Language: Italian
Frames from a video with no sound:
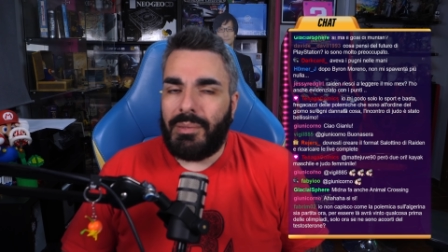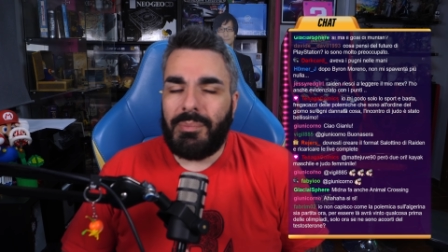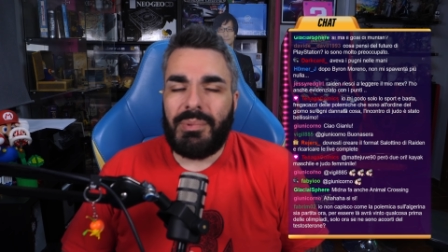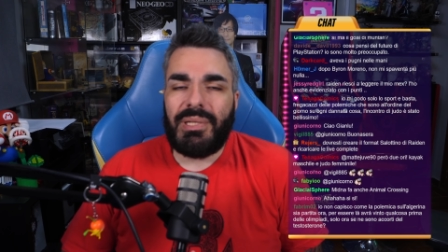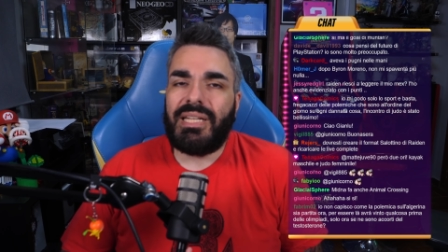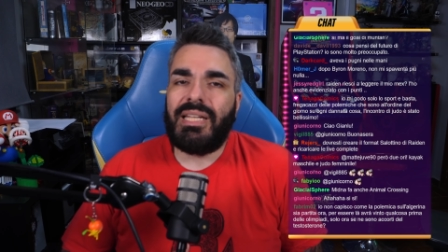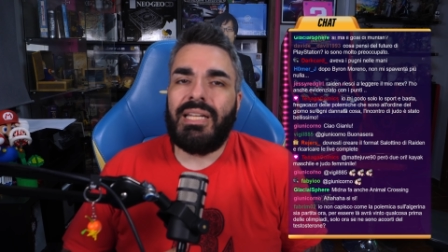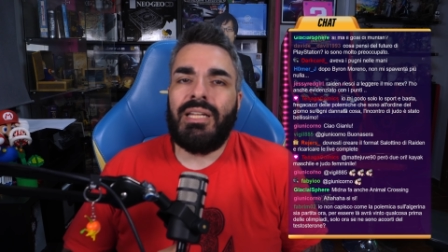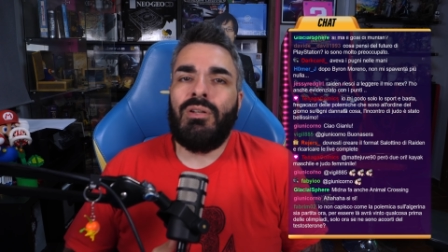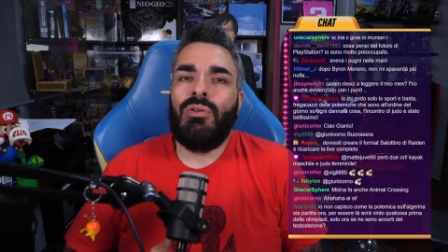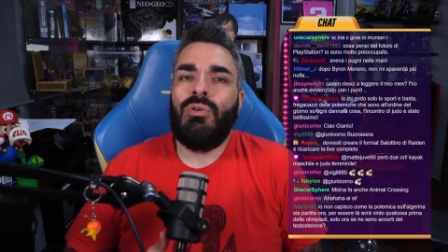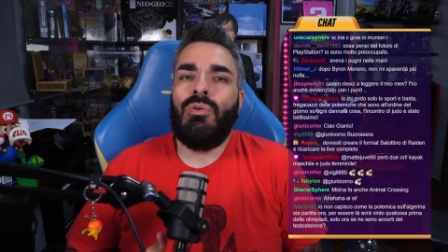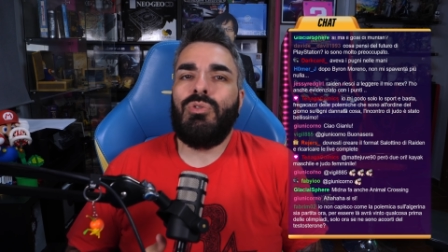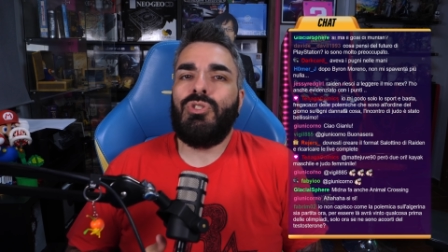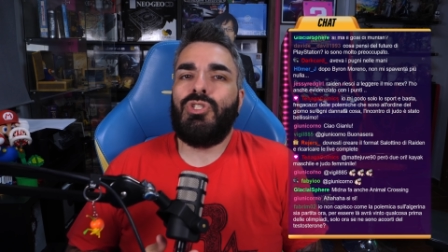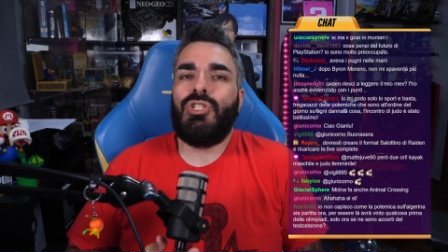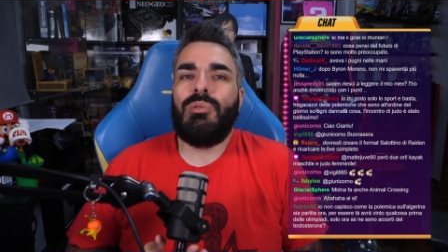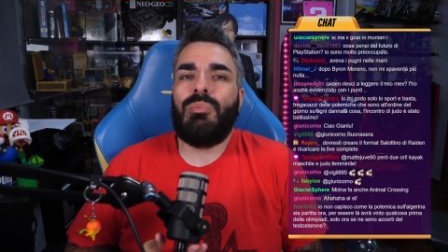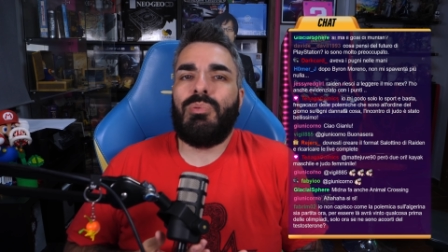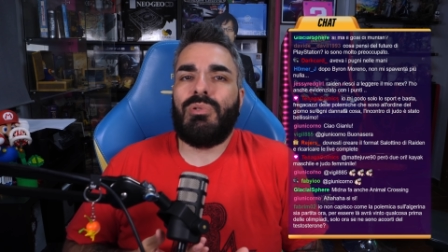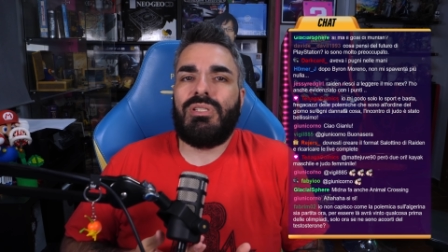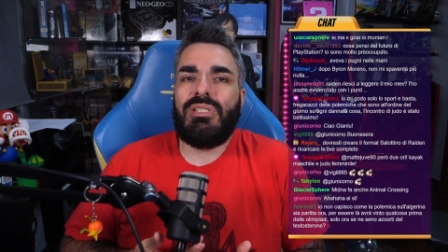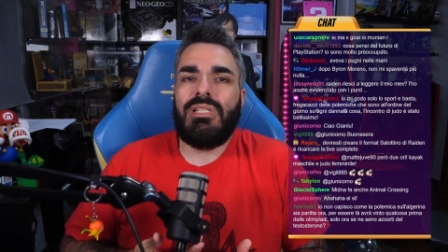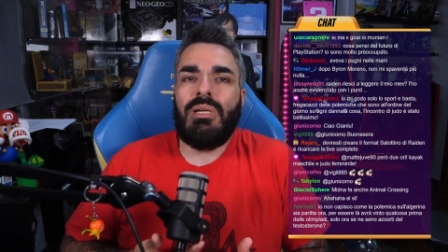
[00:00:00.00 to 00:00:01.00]
perché non ci
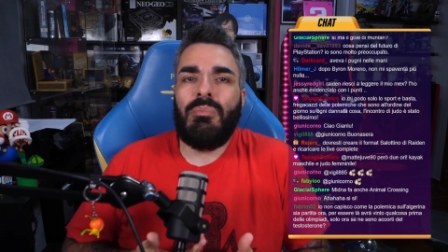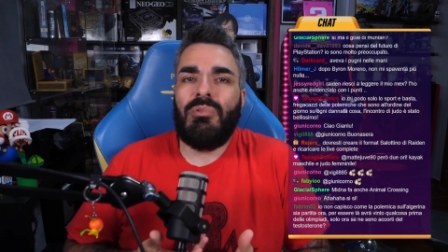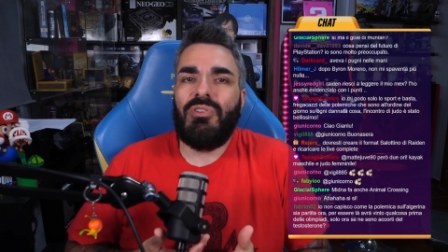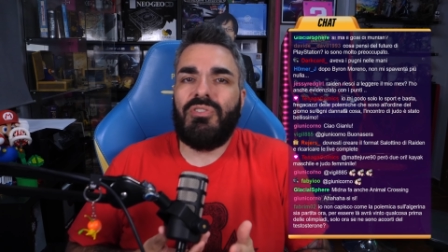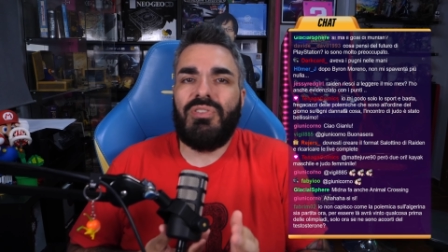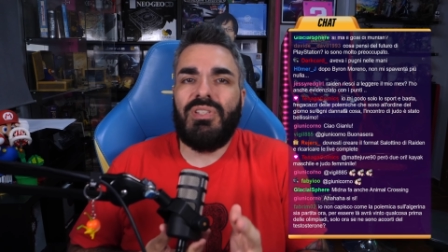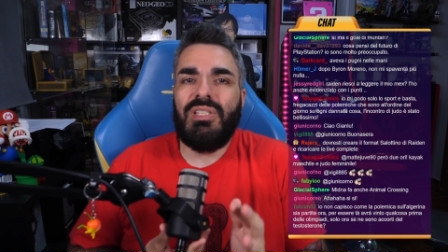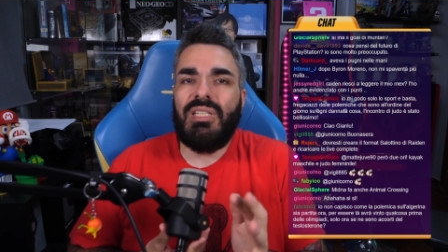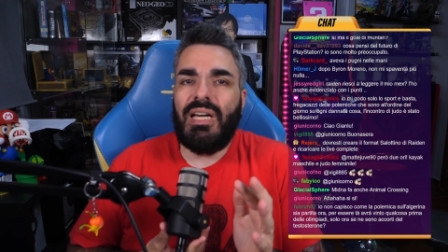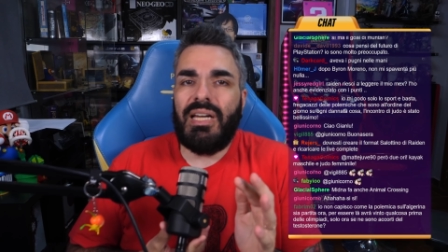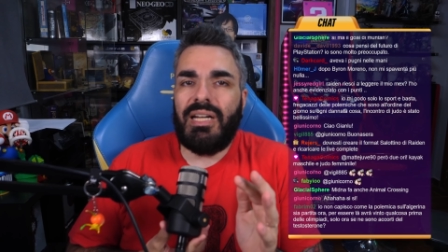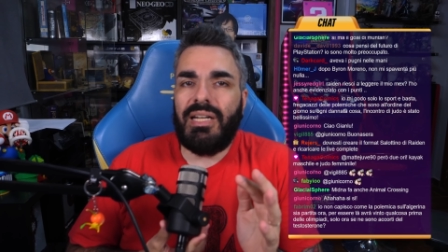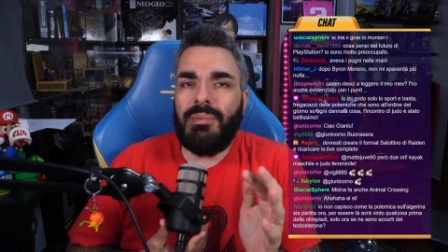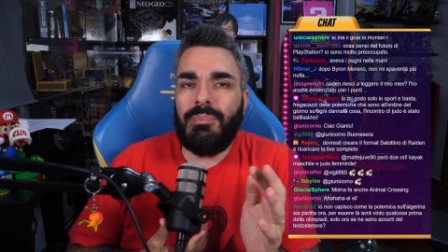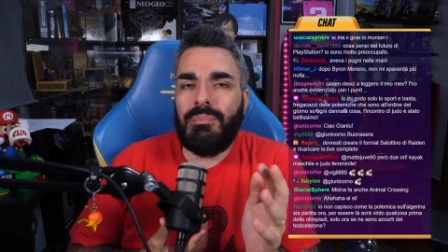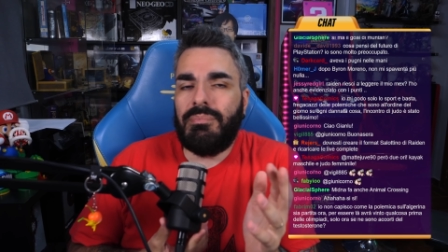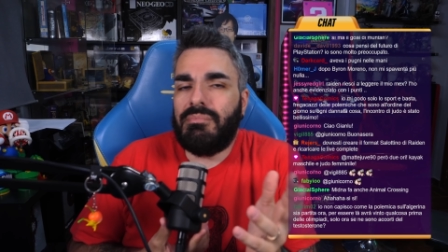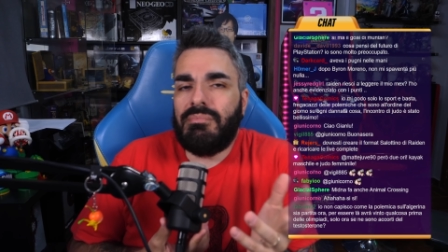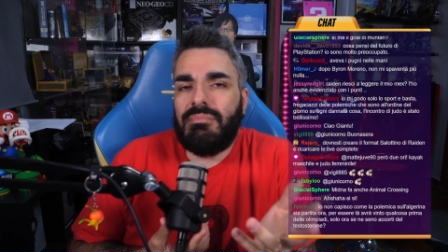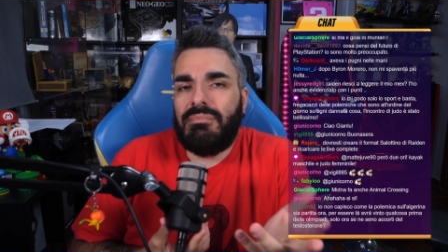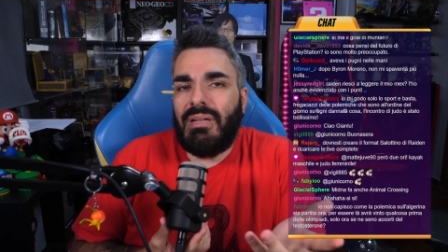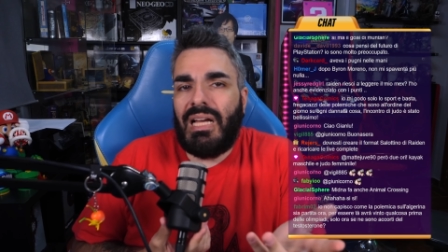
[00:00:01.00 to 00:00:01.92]
possiamo fidare